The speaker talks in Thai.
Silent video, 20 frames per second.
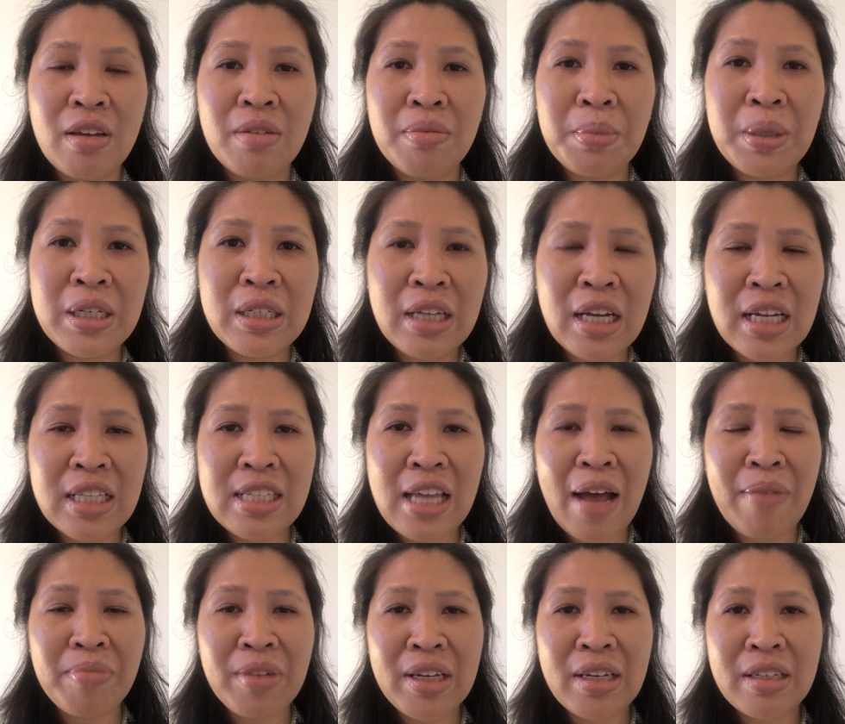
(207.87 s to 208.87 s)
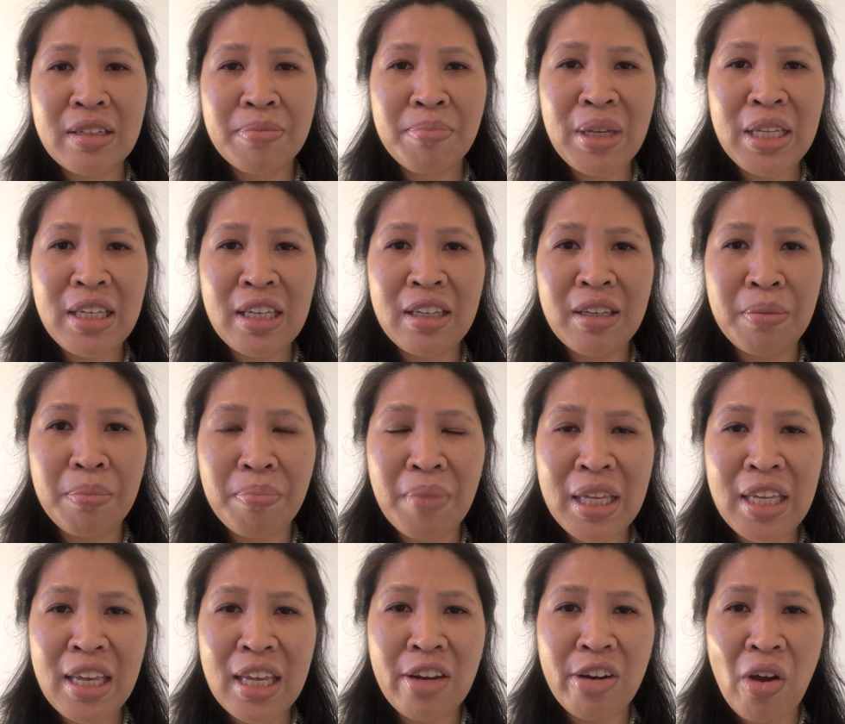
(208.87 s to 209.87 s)
เพื่อทำเงินไม่กี่
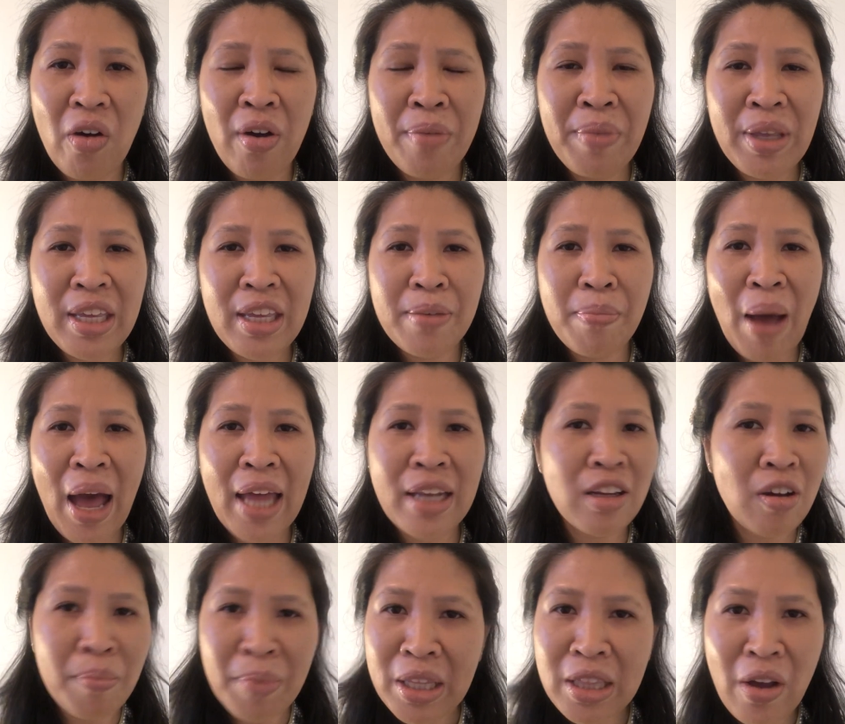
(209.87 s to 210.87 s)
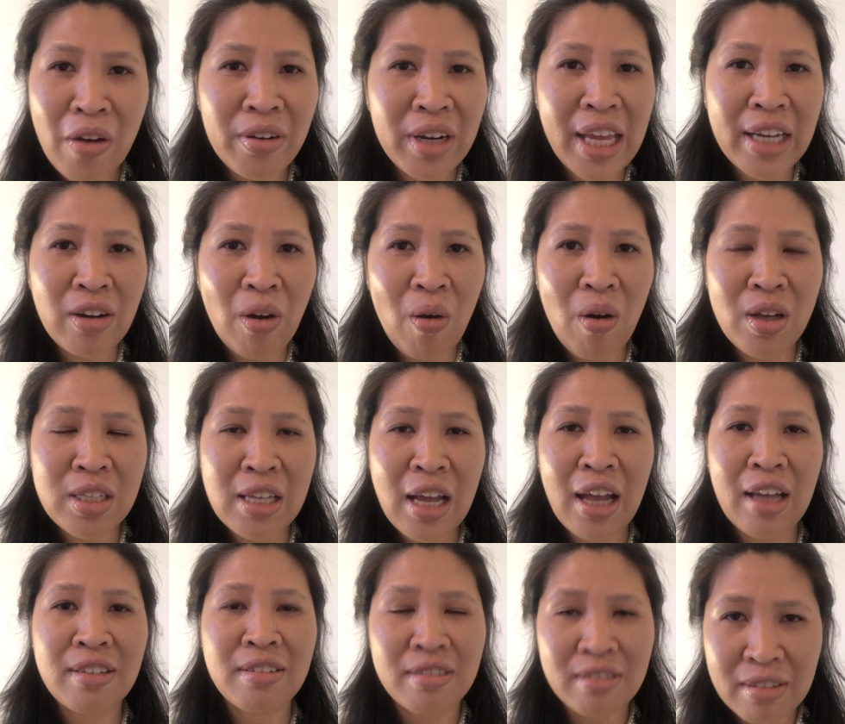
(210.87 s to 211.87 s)
ไม่กี่ร้อยไม่กี่พันก็ไม่ต้องเรียนคอร์ส
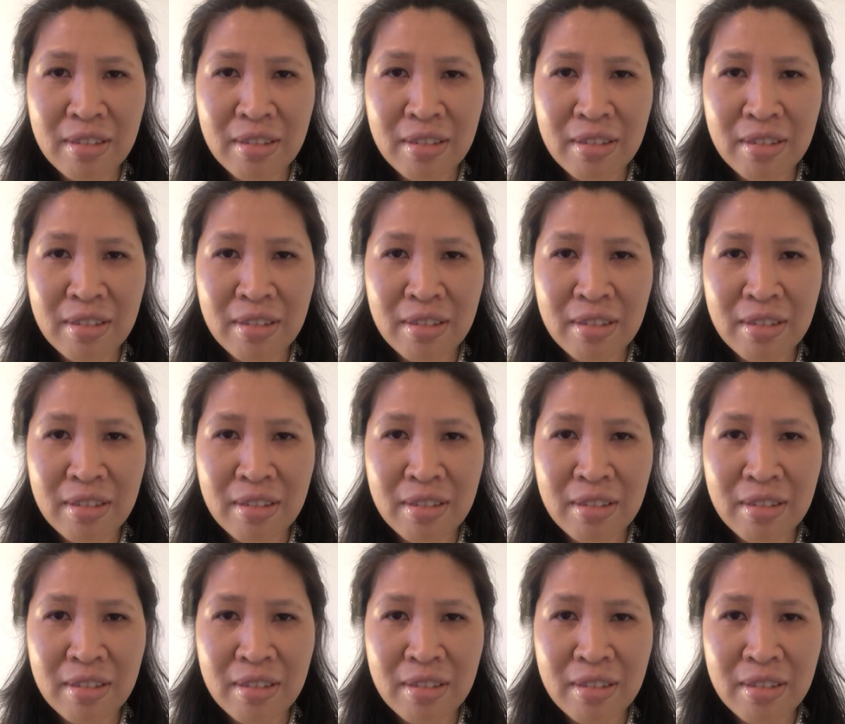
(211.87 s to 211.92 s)
ค่ะ